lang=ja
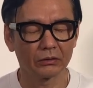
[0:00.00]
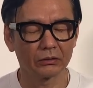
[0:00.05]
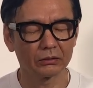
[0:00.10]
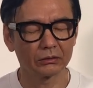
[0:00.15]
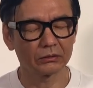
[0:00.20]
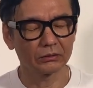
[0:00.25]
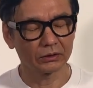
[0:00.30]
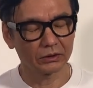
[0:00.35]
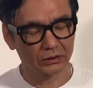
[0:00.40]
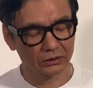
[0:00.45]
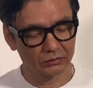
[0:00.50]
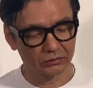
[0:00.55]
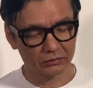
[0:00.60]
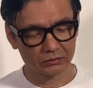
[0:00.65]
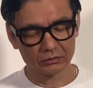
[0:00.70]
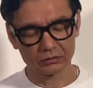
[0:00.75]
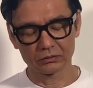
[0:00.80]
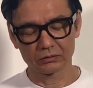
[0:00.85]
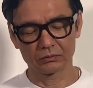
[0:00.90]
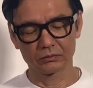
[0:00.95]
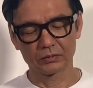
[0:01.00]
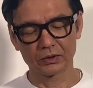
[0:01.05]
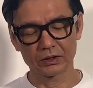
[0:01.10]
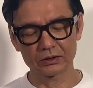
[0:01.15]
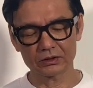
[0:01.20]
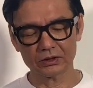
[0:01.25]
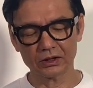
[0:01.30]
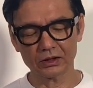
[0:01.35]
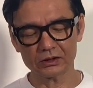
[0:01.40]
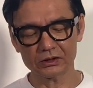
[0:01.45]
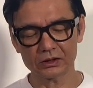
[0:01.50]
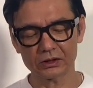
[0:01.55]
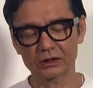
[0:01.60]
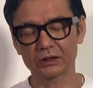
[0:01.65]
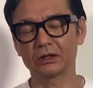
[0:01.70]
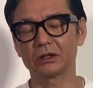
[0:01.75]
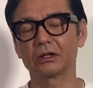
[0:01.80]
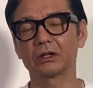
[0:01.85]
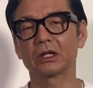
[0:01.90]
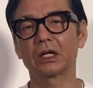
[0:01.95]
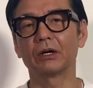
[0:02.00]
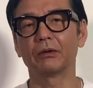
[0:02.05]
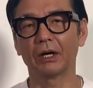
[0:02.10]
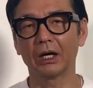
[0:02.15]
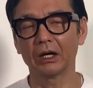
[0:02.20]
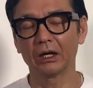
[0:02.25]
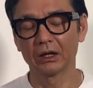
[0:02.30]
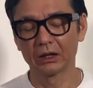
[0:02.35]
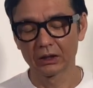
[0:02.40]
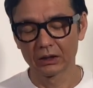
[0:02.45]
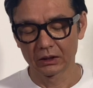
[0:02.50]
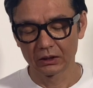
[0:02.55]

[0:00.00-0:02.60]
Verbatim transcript: 本当にこう珍しい革